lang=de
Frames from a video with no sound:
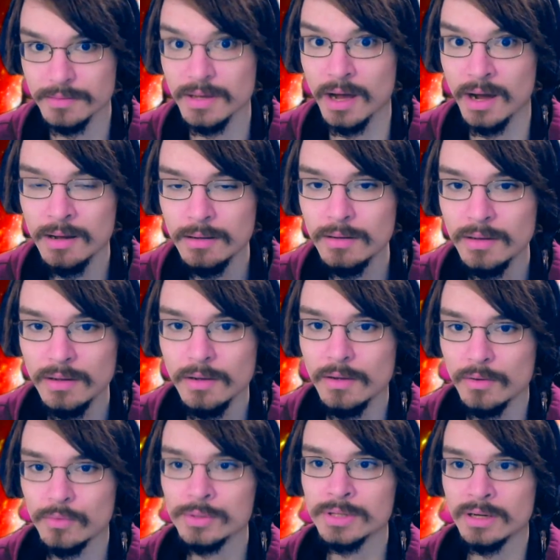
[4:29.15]
Ja?
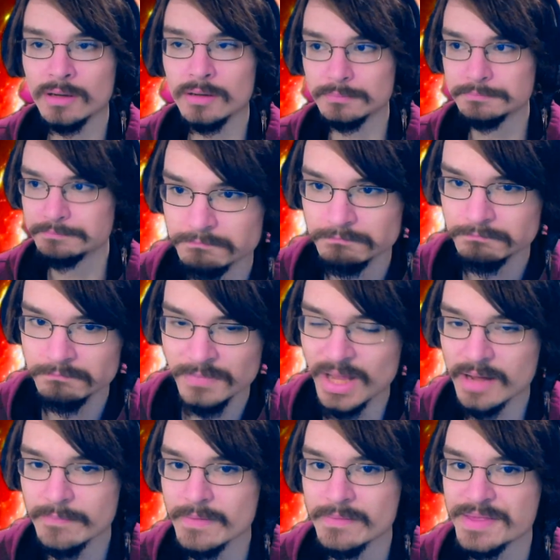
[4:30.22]
Oder,
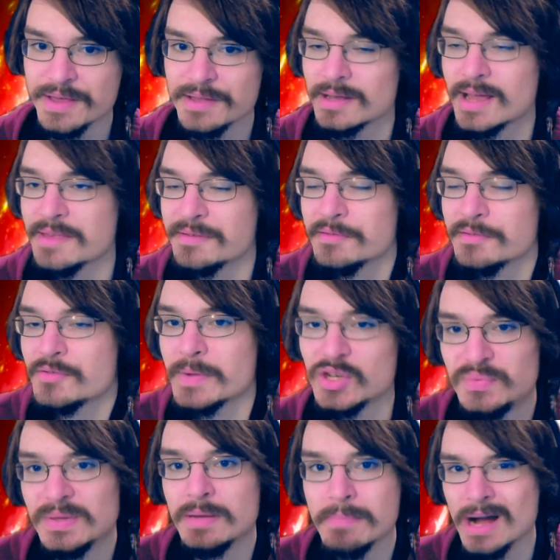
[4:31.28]
ja, aber was hat er gestern zum
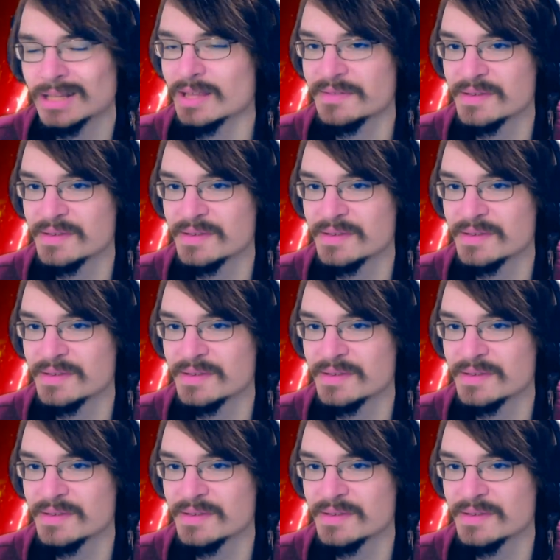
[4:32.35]
Beispiel gemacht?